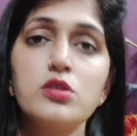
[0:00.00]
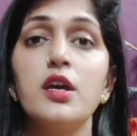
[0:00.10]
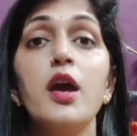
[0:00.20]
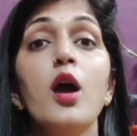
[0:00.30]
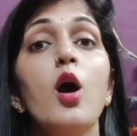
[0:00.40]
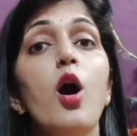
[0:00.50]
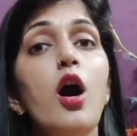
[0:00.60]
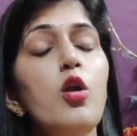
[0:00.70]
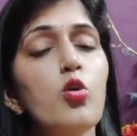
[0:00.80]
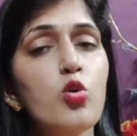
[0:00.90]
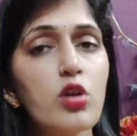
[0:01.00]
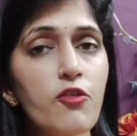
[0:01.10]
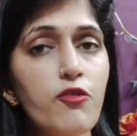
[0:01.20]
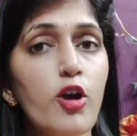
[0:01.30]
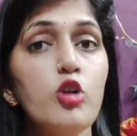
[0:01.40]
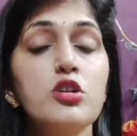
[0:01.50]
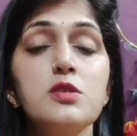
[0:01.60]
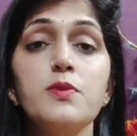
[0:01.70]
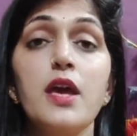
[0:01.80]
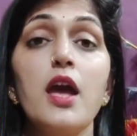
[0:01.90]
होते हैं और लोगों के
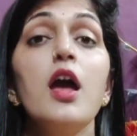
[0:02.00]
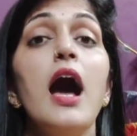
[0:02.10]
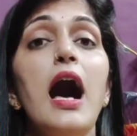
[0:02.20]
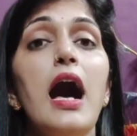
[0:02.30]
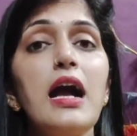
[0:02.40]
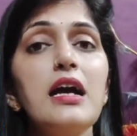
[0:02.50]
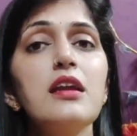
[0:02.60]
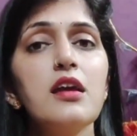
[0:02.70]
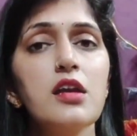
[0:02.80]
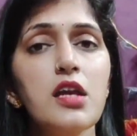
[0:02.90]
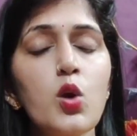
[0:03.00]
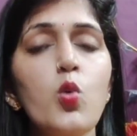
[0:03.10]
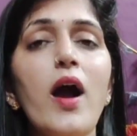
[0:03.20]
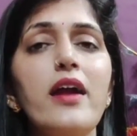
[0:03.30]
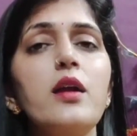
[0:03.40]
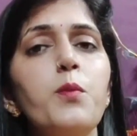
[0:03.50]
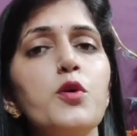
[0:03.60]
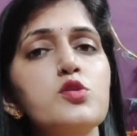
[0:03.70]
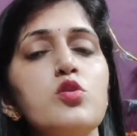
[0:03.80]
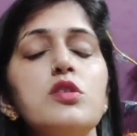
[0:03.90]
फॉलोअर्स भी है अगर रिक्वायर्ड
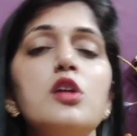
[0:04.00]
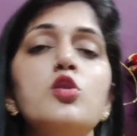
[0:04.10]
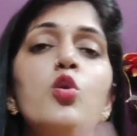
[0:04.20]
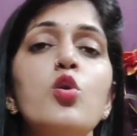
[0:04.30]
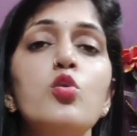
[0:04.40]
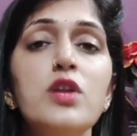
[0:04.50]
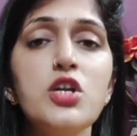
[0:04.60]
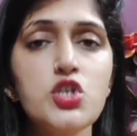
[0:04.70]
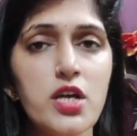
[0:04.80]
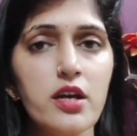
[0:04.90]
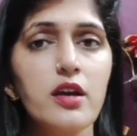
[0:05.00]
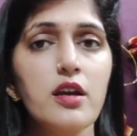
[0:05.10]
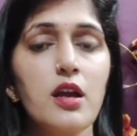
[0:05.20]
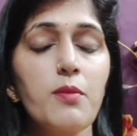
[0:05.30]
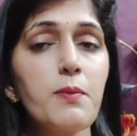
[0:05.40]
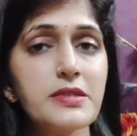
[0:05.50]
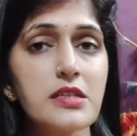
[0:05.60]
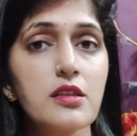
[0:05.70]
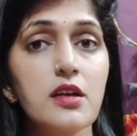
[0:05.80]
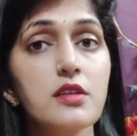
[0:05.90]
पोस्ट होती है तो लोग उन्हें शेयर करना भी
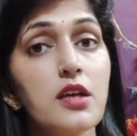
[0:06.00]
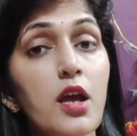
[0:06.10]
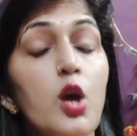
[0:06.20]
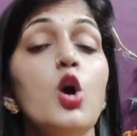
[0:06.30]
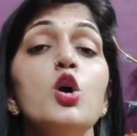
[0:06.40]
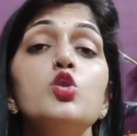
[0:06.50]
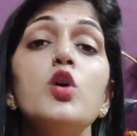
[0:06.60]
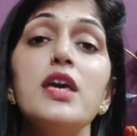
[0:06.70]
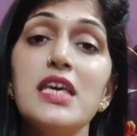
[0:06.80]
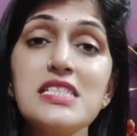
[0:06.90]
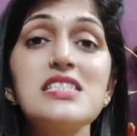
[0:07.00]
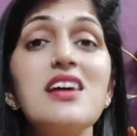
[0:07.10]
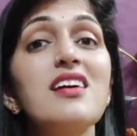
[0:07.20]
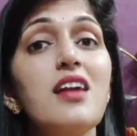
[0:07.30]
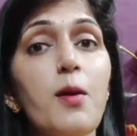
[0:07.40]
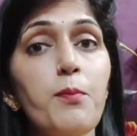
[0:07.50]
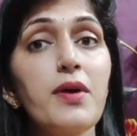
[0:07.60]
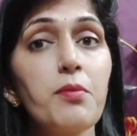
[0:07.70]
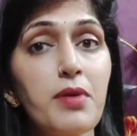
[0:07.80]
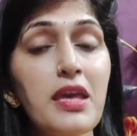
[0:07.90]
पसंद करते हैं तो इंस्टाग्राम
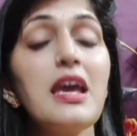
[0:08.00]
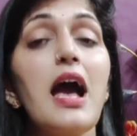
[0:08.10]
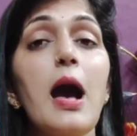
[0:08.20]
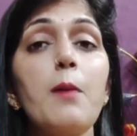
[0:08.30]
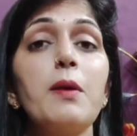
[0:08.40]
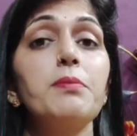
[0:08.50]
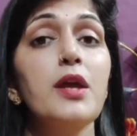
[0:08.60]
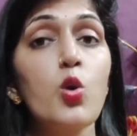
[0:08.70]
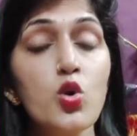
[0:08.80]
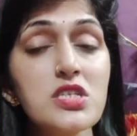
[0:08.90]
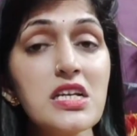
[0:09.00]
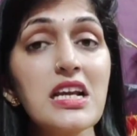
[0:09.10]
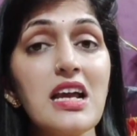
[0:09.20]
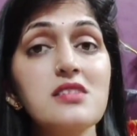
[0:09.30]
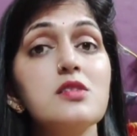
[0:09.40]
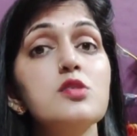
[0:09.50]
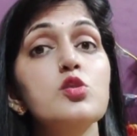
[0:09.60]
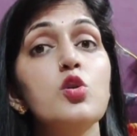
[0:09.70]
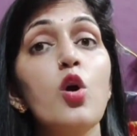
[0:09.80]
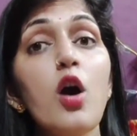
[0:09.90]
पर भी आप अपने कोचिंग
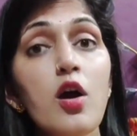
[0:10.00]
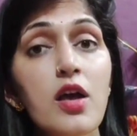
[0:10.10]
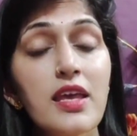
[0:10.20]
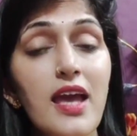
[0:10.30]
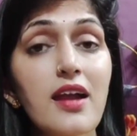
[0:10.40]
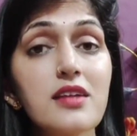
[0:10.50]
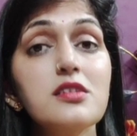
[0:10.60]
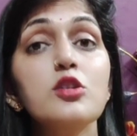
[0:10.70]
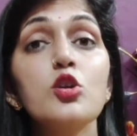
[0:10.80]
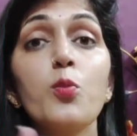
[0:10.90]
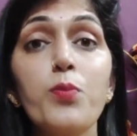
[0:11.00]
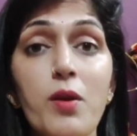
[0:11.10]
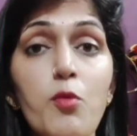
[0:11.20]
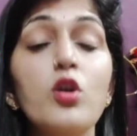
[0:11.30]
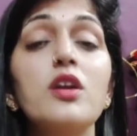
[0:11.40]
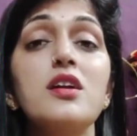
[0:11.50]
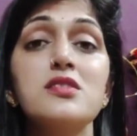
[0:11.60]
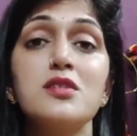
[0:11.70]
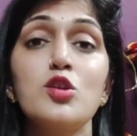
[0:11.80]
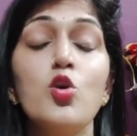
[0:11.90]
क्लासेस को क्या कर सकते हो प्रमोट
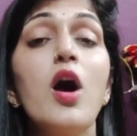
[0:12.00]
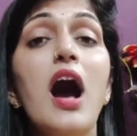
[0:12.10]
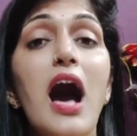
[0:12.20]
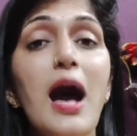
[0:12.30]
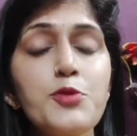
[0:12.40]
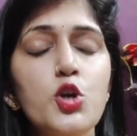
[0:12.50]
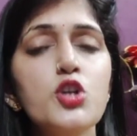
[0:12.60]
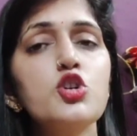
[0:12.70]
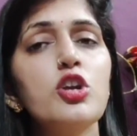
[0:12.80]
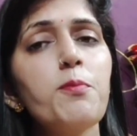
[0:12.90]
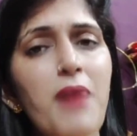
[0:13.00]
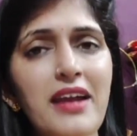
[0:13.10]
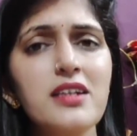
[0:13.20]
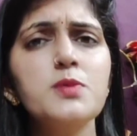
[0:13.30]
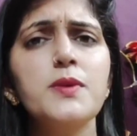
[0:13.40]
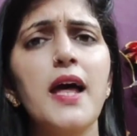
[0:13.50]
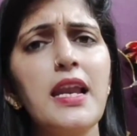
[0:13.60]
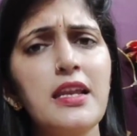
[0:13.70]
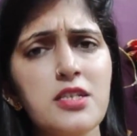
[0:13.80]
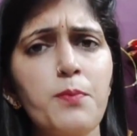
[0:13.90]
कर सकते हो आप छोटे छोटे बैनर्स
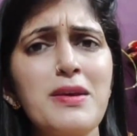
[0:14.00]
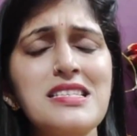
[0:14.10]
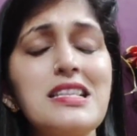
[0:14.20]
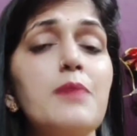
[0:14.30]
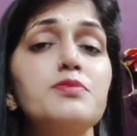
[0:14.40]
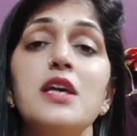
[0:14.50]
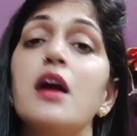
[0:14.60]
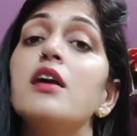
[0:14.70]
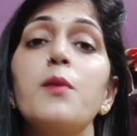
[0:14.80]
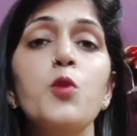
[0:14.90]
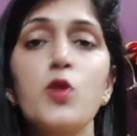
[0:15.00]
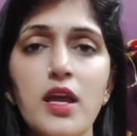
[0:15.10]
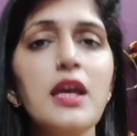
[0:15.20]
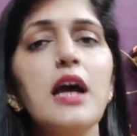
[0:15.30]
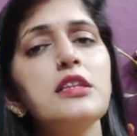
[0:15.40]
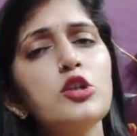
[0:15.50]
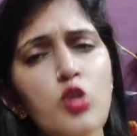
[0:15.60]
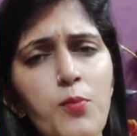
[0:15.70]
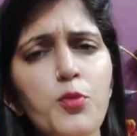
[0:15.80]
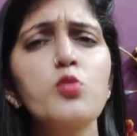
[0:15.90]
बना लीजिए पिक्स लैब से अगर आपको नहीं आते
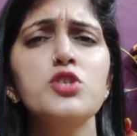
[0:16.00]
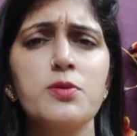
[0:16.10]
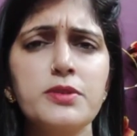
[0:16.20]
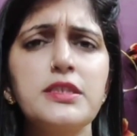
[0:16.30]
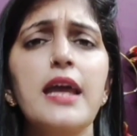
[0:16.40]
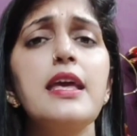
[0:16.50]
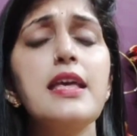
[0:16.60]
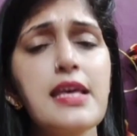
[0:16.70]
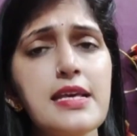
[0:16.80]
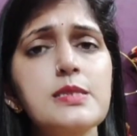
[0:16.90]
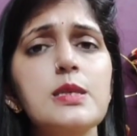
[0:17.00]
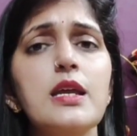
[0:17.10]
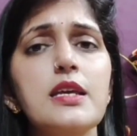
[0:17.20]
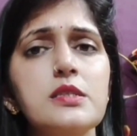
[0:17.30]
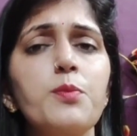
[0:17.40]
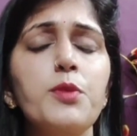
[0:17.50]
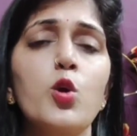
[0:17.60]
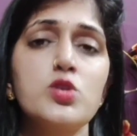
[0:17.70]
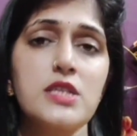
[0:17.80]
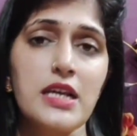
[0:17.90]
तो आप लोग मुझे बताइए कि किस तरीके से
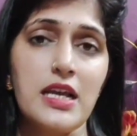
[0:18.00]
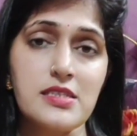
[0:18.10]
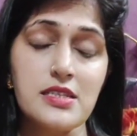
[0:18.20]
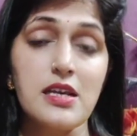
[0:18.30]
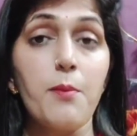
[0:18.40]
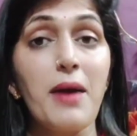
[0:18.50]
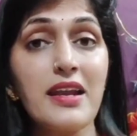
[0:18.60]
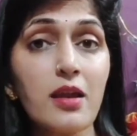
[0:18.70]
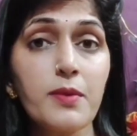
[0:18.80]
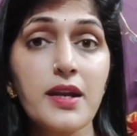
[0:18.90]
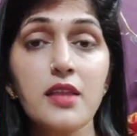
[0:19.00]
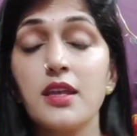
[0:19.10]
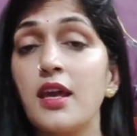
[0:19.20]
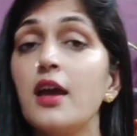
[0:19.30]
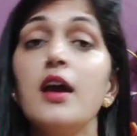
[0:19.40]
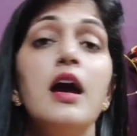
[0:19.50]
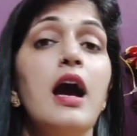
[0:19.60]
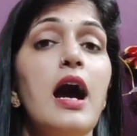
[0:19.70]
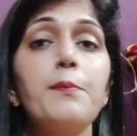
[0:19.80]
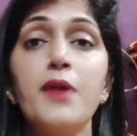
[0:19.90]
अपने कोचिंग क्लासेस का बैनर बनाते हैं
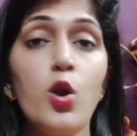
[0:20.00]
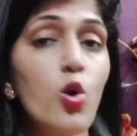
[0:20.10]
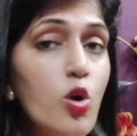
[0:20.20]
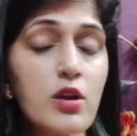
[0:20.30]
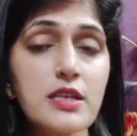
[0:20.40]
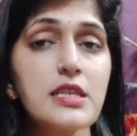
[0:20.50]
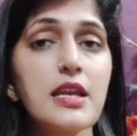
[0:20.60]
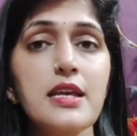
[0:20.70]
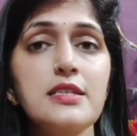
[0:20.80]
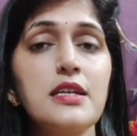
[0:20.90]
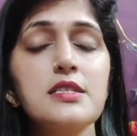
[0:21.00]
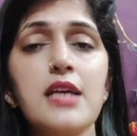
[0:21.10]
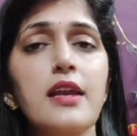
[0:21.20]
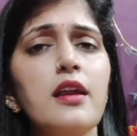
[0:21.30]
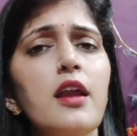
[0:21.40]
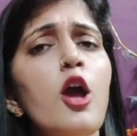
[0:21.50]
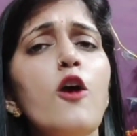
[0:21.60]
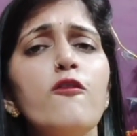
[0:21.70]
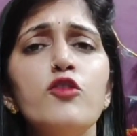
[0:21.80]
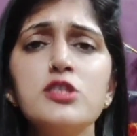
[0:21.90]
अपना लोगो किस तरीके से डिजाइन करना
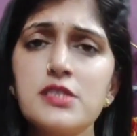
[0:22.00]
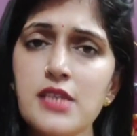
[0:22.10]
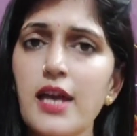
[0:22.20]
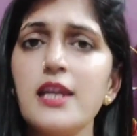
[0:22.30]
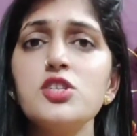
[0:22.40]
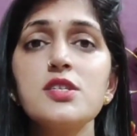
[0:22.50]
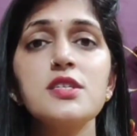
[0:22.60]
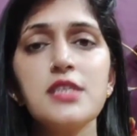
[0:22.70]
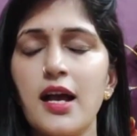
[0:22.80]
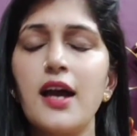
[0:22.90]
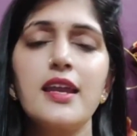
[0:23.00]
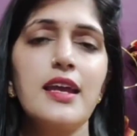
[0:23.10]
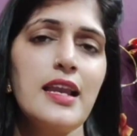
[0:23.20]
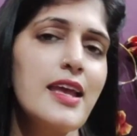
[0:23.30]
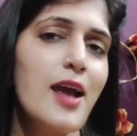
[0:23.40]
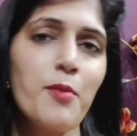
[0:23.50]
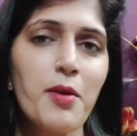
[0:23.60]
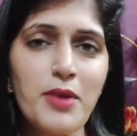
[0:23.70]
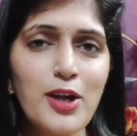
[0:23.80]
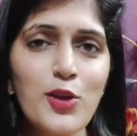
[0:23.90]
है वो सारी चीजें सिखाने के लिए यहाँ
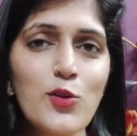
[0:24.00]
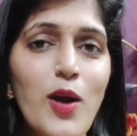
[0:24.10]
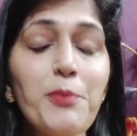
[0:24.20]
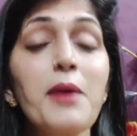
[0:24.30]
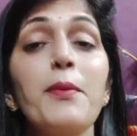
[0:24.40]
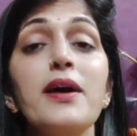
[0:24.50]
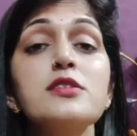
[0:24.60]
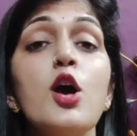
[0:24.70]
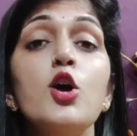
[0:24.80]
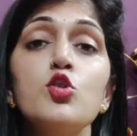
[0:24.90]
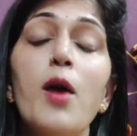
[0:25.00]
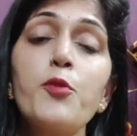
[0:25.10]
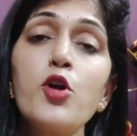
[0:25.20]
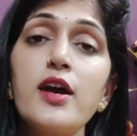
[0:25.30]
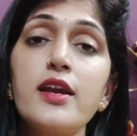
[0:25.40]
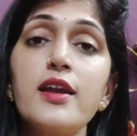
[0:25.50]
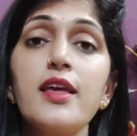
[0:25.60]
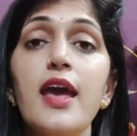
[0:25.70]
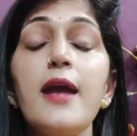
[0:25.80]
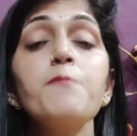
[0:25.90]
मैं बैठी हूँ आपके पास तो आपको
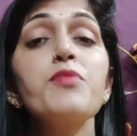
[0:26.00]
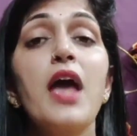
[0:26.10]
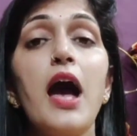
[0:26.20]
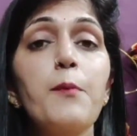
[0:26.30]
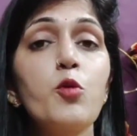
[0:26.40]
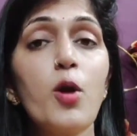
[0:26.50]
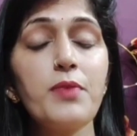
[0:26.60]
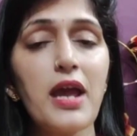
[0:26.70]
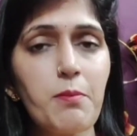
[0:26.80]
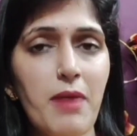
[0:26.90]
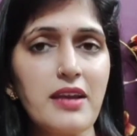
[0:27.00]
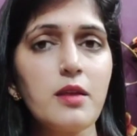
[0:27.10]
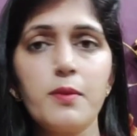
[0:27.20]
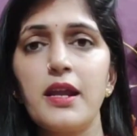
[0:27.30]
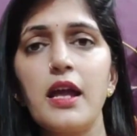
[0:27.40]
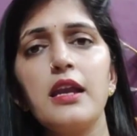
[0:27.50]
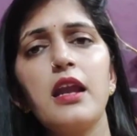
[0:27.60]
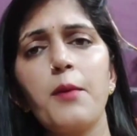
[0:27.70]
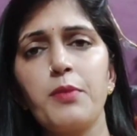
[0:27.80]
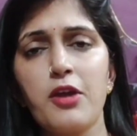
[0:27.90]
करना क्या है आपको अपना एक बैनर बना
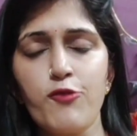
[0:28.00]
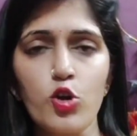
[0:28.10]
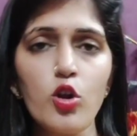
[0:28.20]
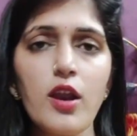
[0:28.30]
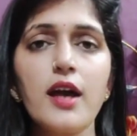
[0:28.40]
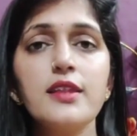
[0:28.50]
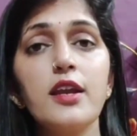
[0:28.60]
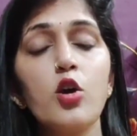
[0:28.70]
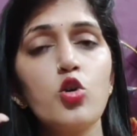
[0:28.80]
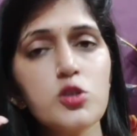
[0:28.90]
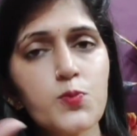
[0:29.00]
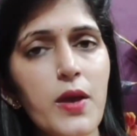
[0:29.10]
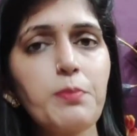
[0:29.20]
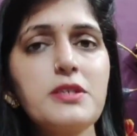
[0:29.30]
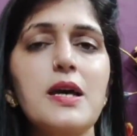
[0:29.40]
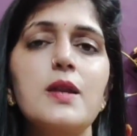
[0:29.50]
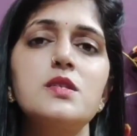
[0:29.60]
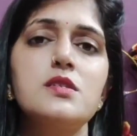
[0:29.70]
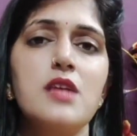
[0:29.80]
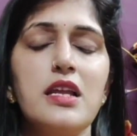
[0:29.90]
लेना है अपनी एक फोटो लगा देना उस पर अपनी
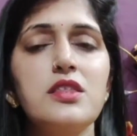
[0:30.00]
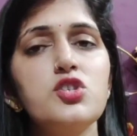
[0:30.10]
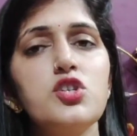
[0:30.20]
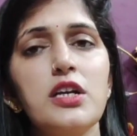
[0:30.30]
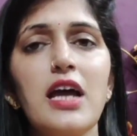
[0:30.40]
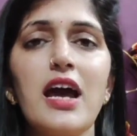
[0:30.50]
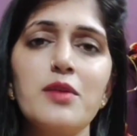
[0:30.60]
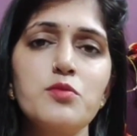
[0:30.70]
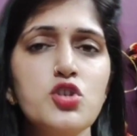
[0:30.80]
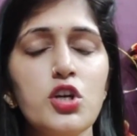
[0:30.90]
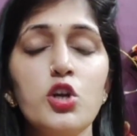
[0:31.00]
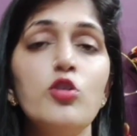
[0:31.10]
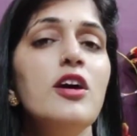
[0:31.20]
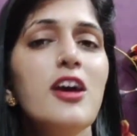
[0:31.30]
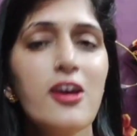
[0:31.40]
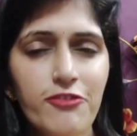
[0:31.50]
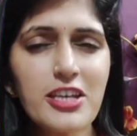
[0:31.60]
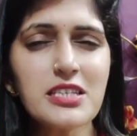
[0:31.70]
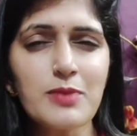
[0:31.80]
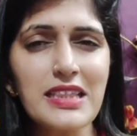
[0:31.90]
सारी चीज़ें लिख दीजिए टाइम शेड्यूल
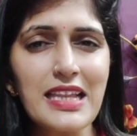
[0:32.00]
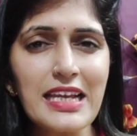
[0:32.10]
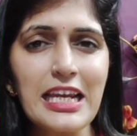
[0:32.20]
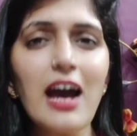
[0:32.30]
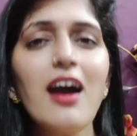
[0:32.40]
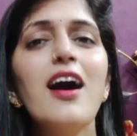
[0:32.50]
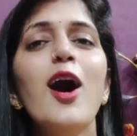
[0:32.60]
फीस मत लिखना